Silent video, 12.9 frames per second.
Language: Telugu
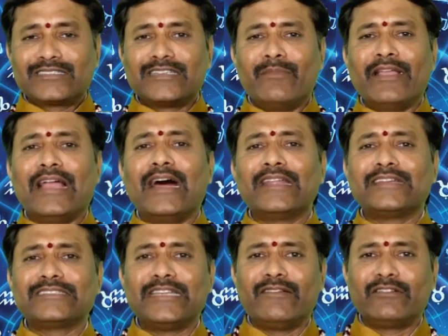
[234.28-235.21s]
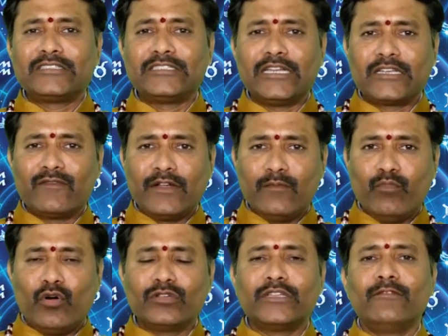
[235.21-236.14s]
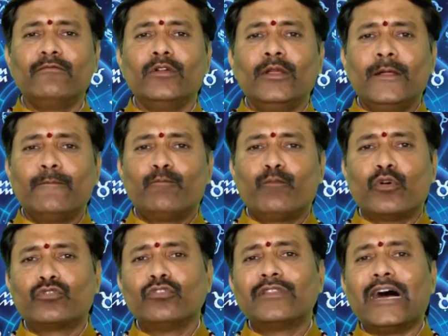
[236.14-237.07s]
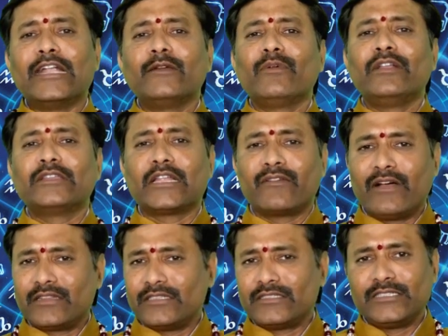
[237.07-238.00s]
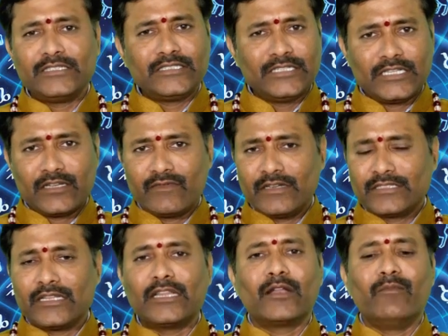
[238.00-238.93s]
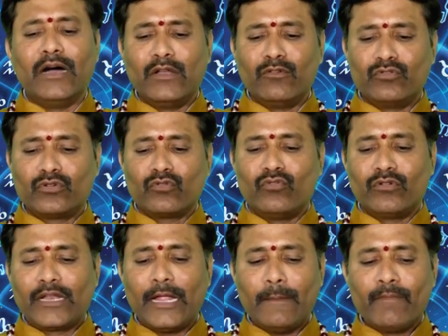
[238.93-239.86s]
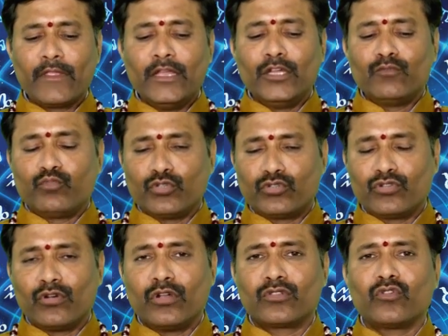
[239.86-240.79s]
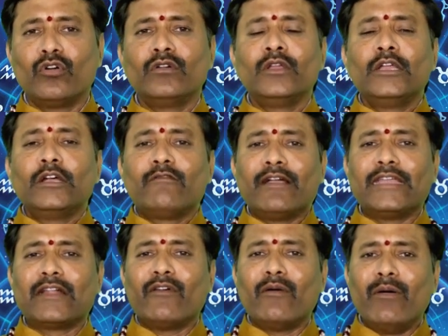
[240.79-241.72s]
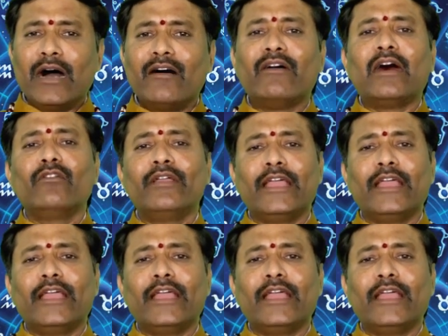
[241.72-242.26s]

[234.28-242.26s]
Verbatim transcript: సమయానికి చేయవలసినటువంటి భోజనం పొద్దు దాటిపోయిన తర్వాత చేసేటటువంటి సందర్భాలు ఉంటూ ఉంటాయి పుత్రులతో వైరవ భావాలు